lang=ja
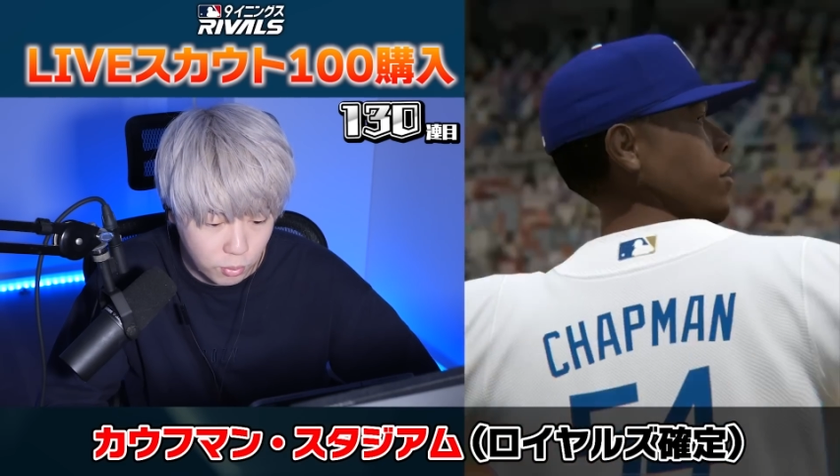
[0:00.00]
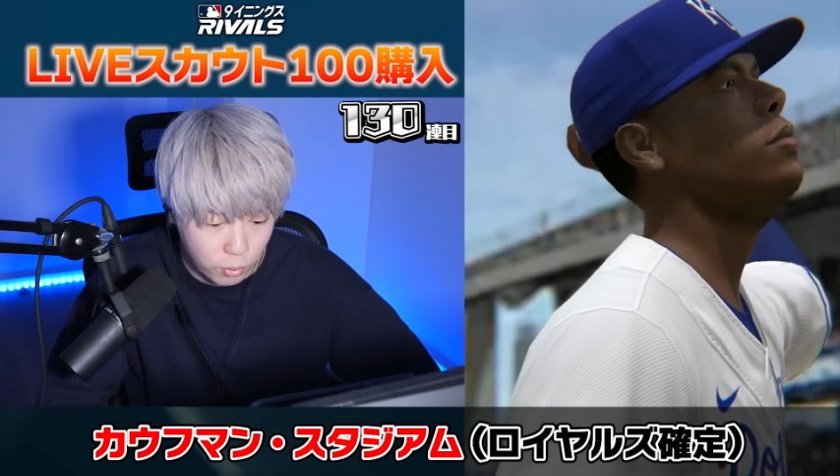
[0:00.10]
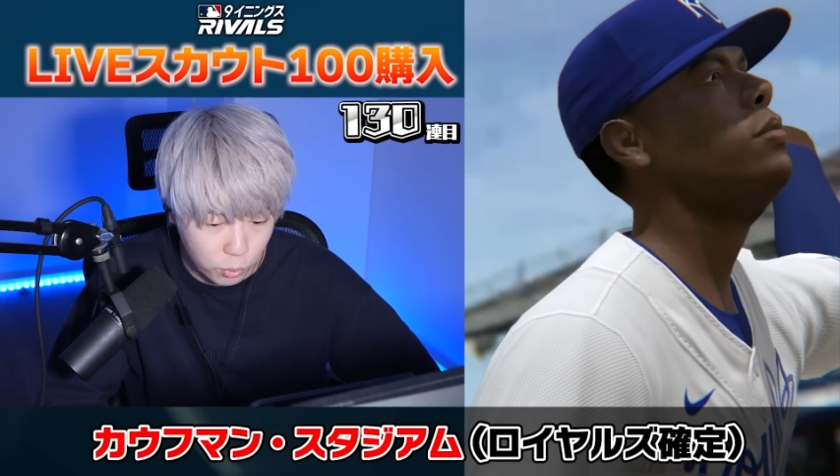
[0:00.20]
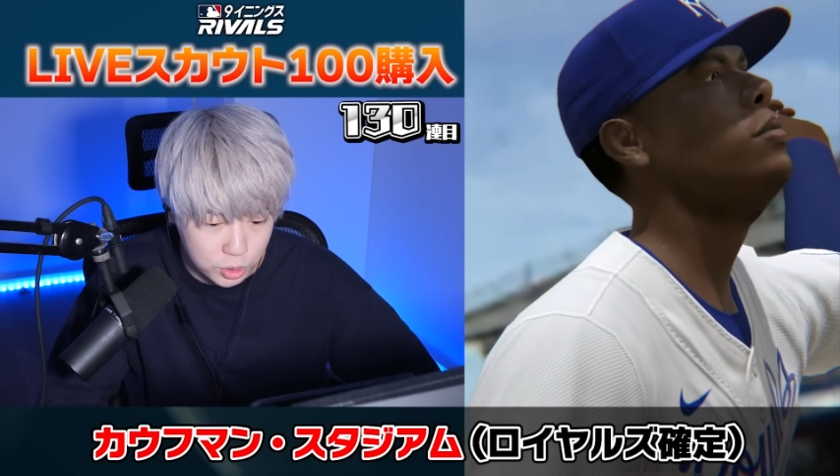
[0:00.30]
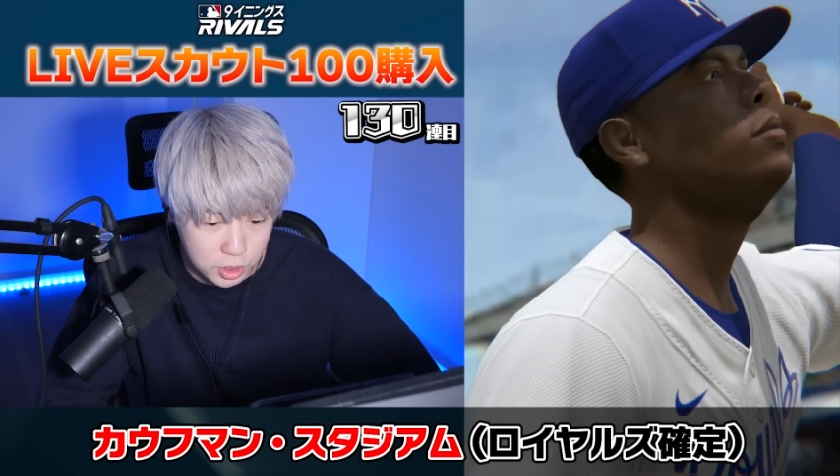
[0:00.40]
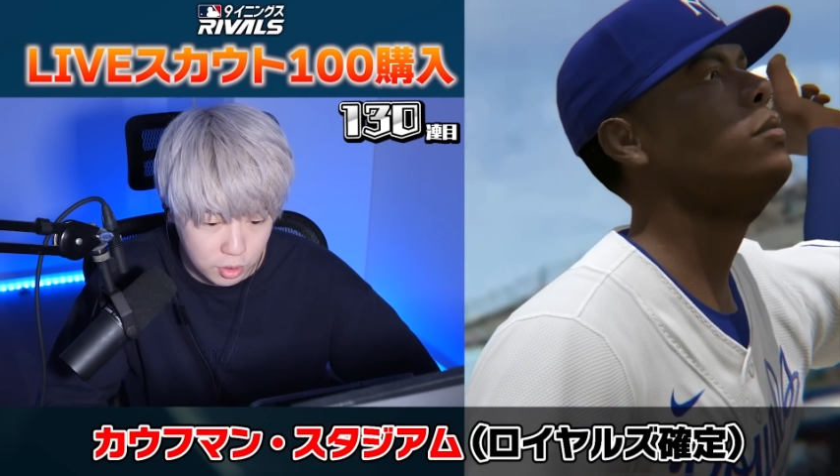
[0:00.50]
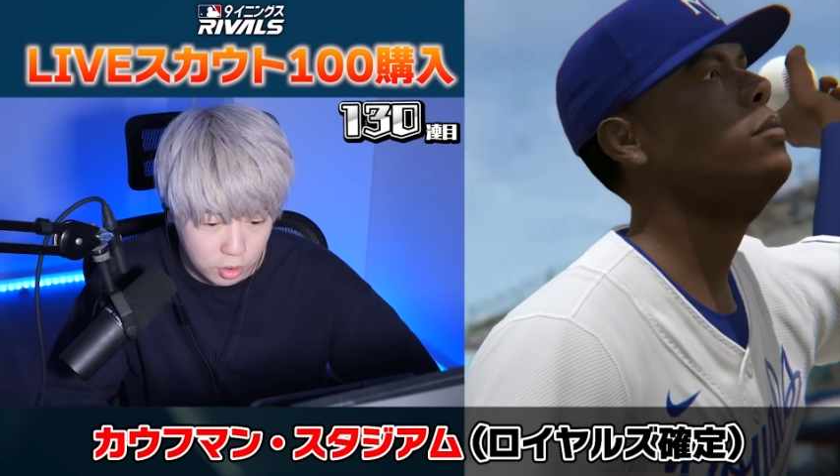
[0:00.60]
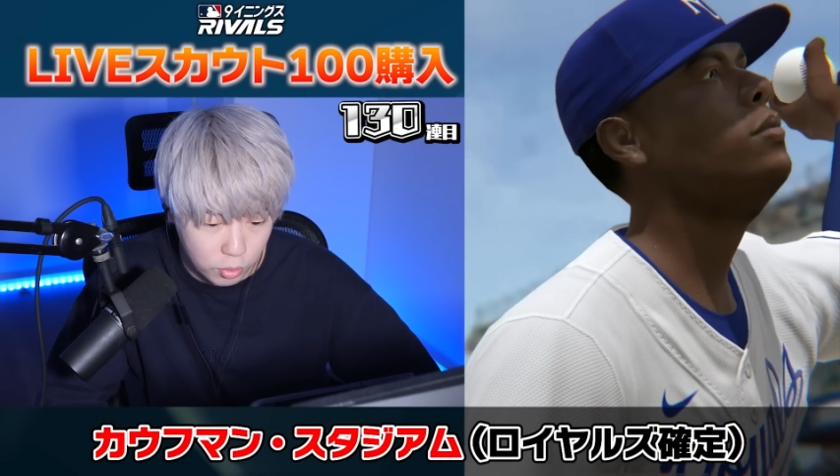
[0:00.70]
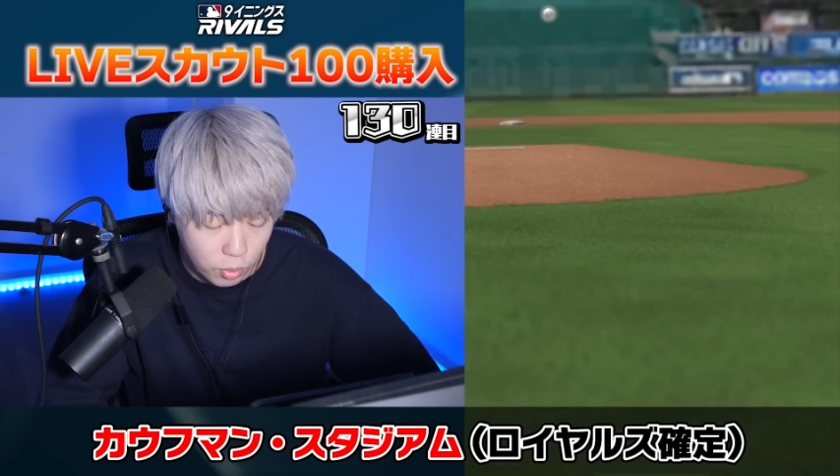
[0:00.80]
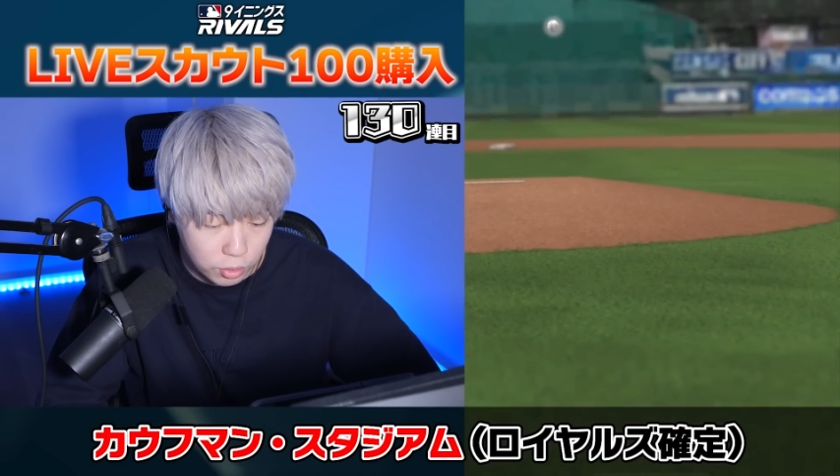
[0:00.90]
構残してある
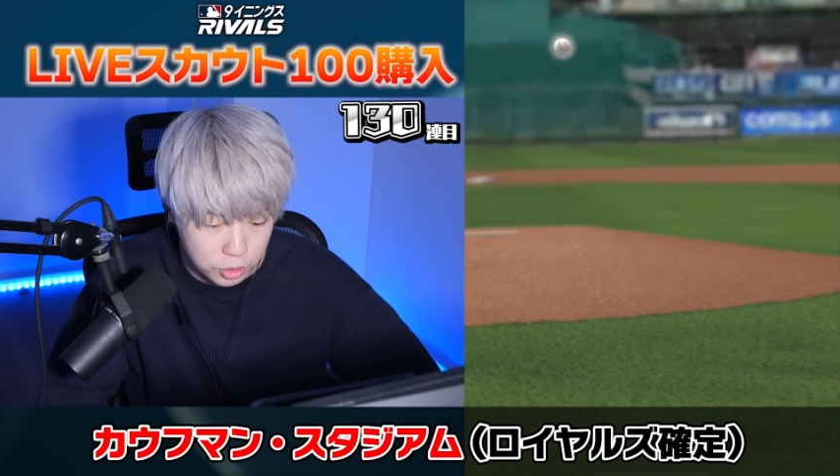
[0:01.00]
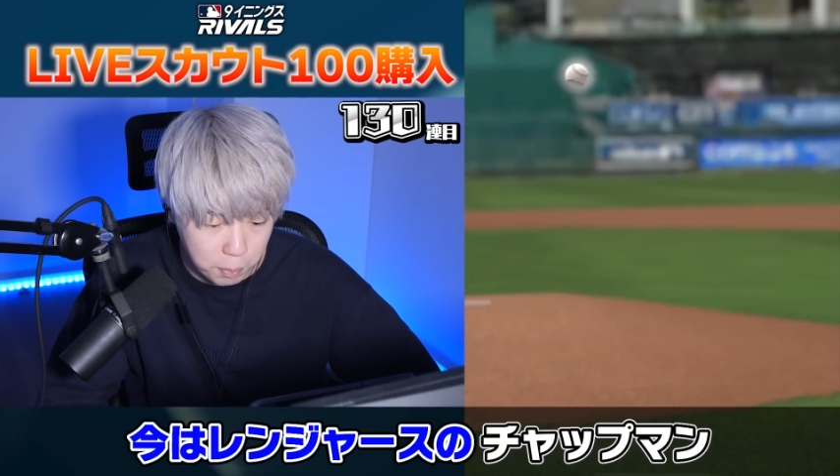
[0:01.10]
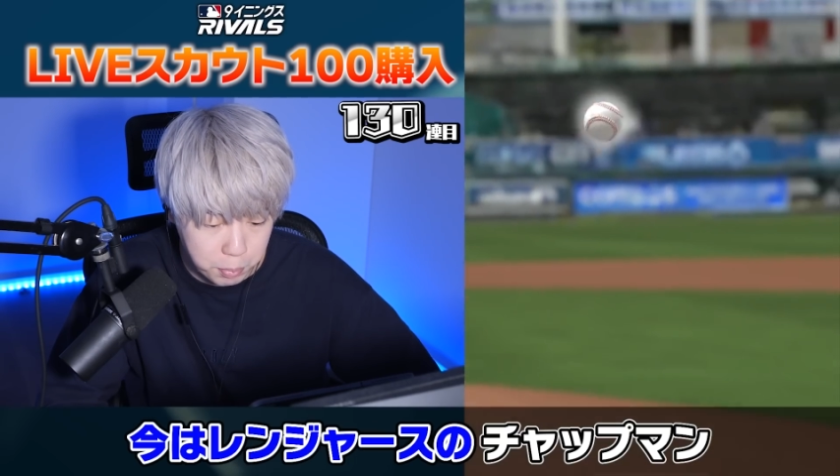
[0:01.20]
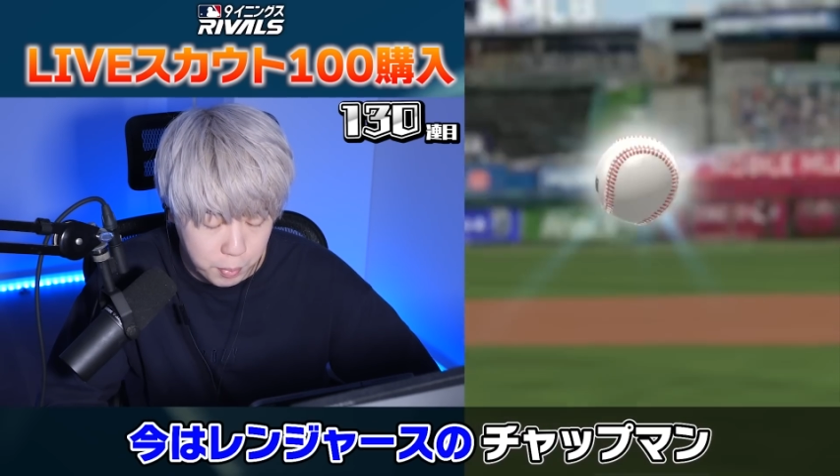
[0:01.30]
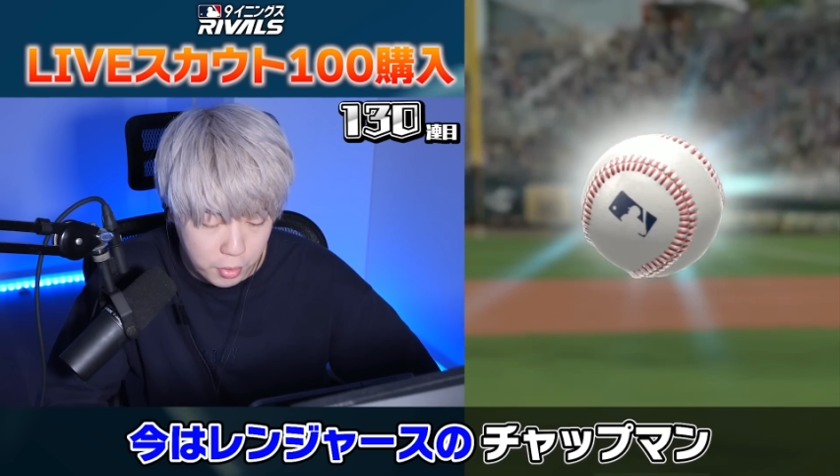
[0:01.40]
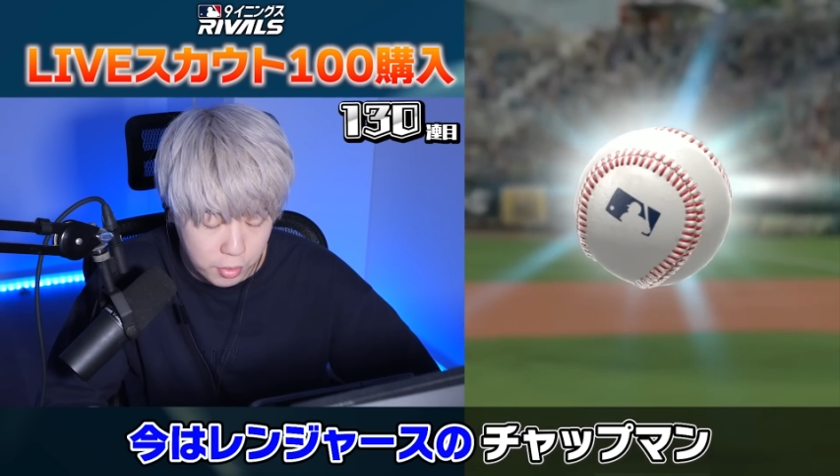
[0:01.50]
けどおチャップマン